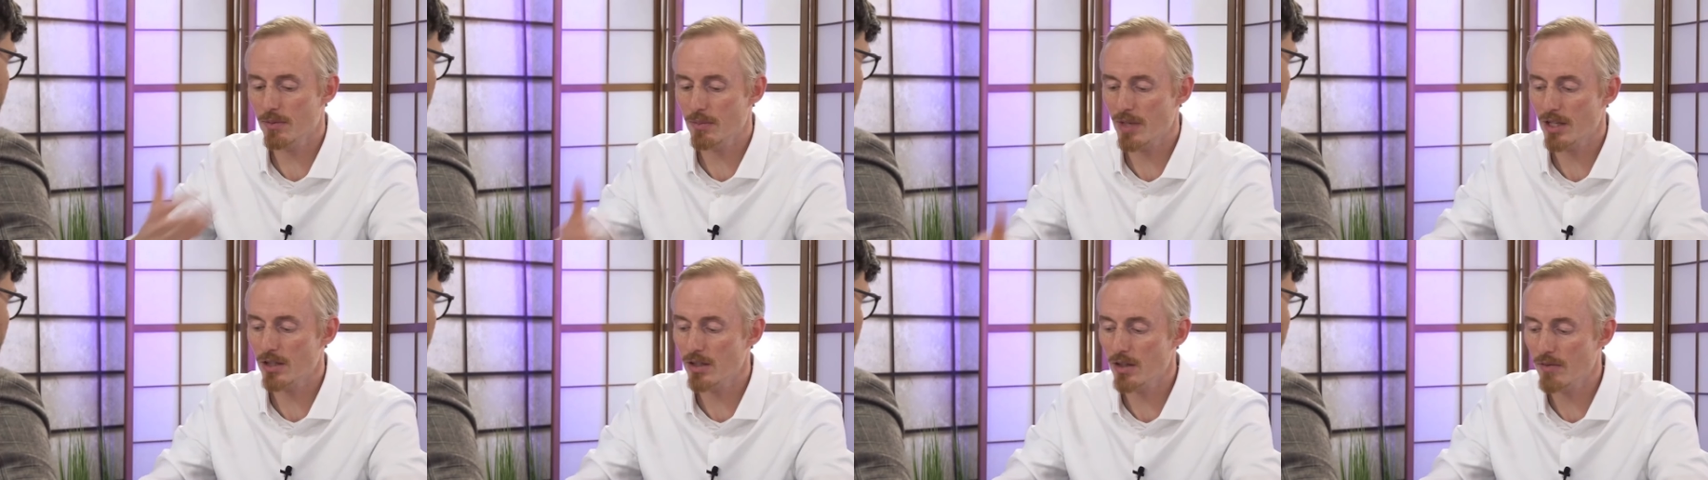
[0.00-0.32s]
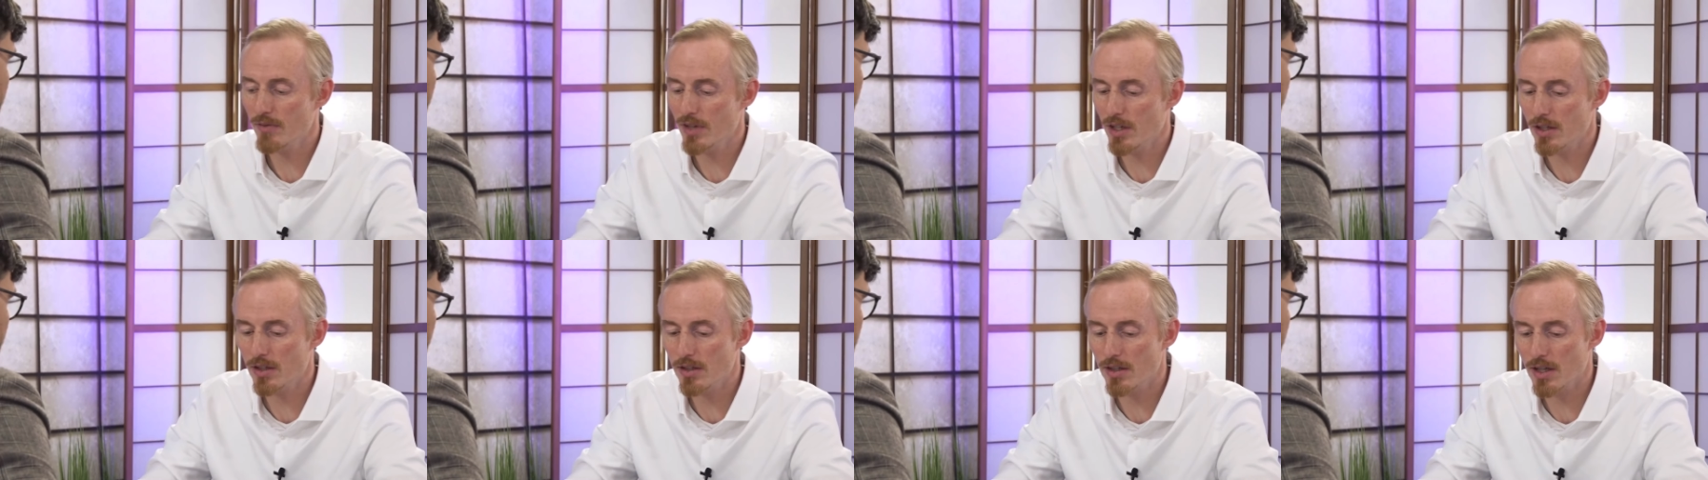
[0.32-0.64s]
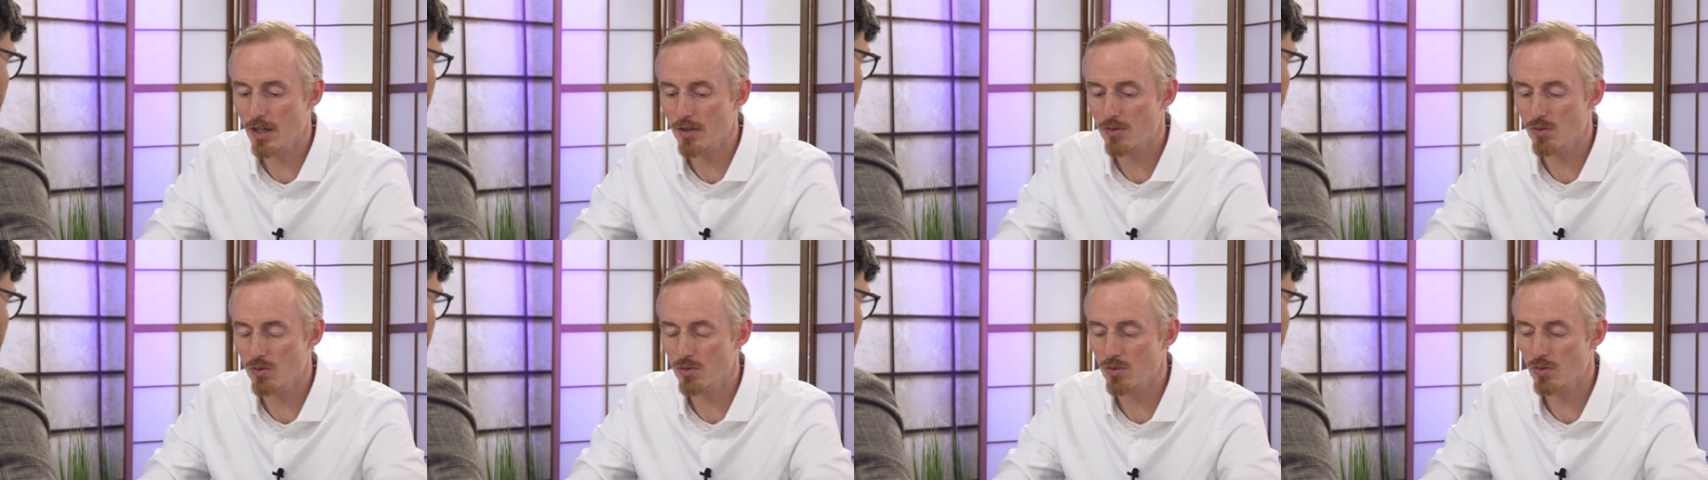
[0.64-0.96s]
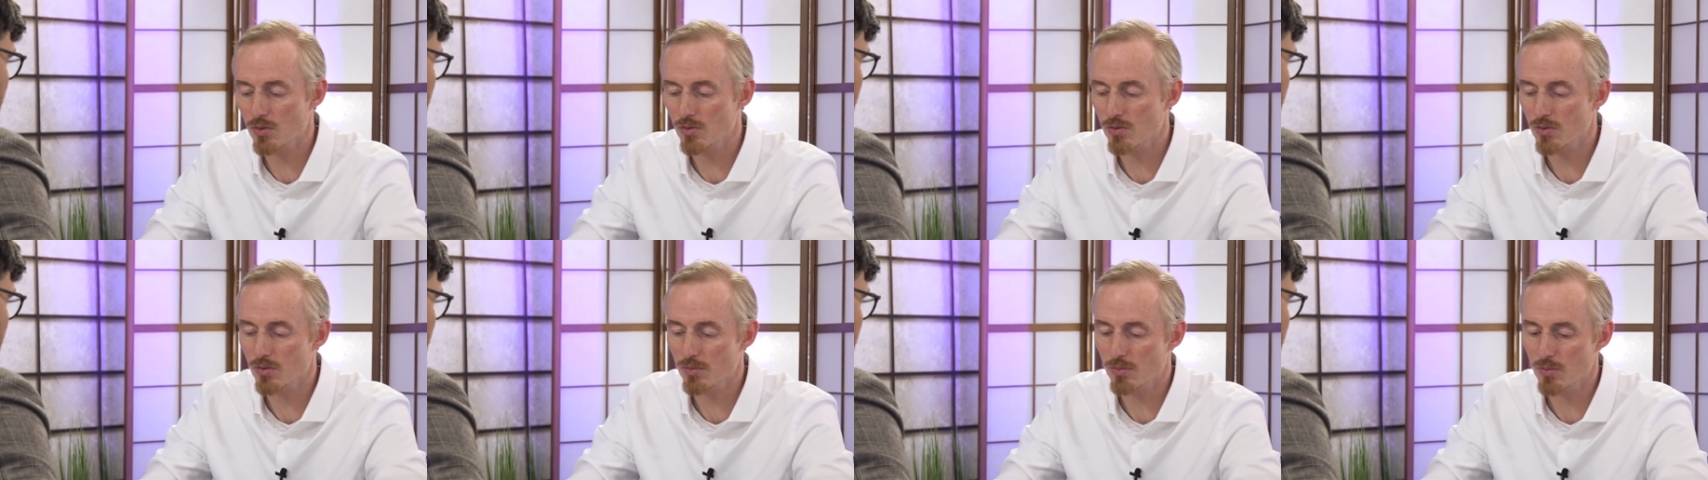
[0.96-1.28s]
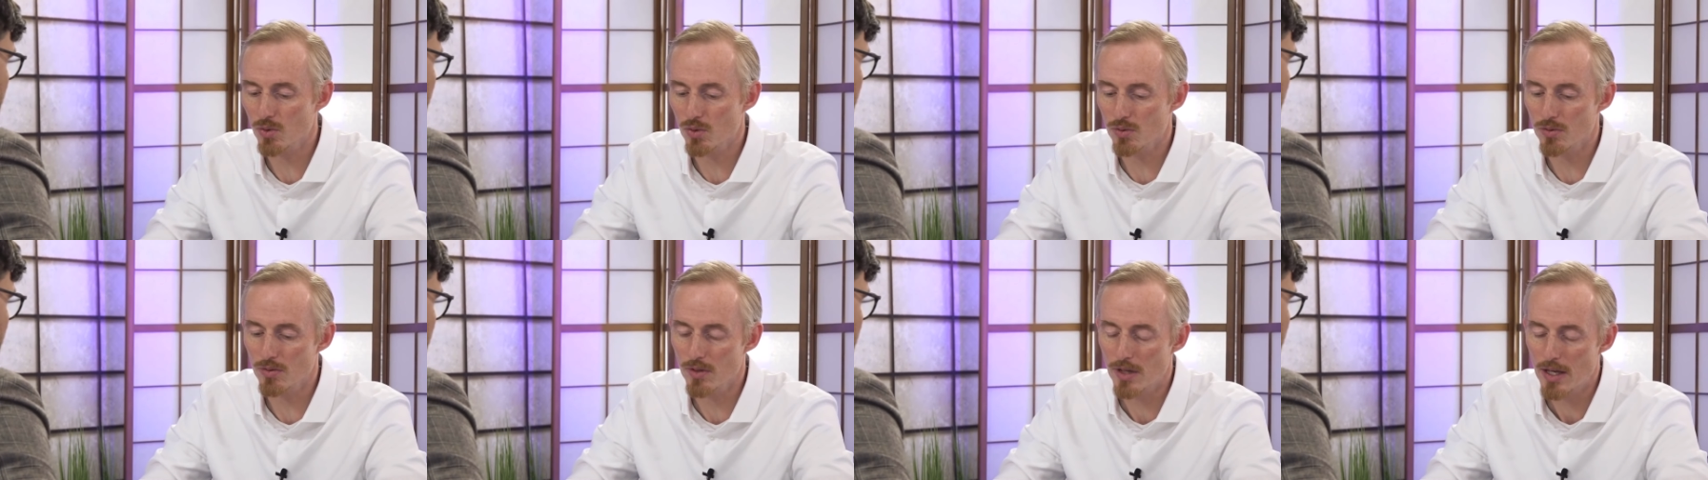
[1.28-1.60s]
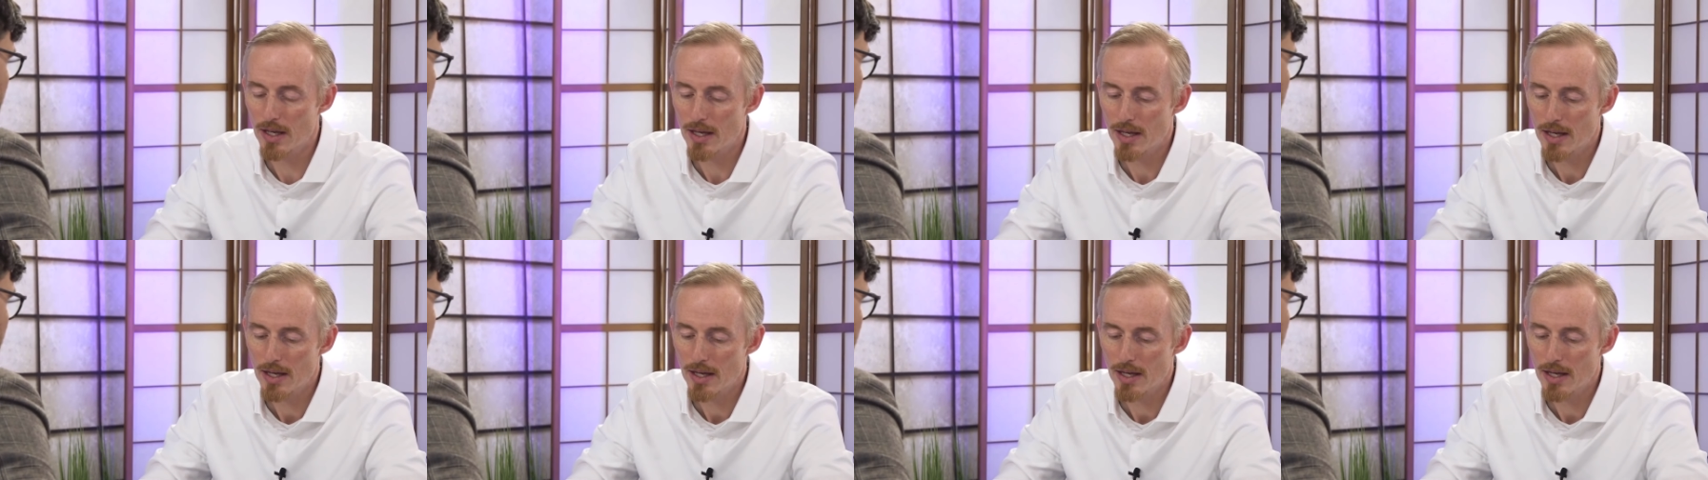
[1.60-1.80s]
Manche entwickeln ja so, so, so, so ein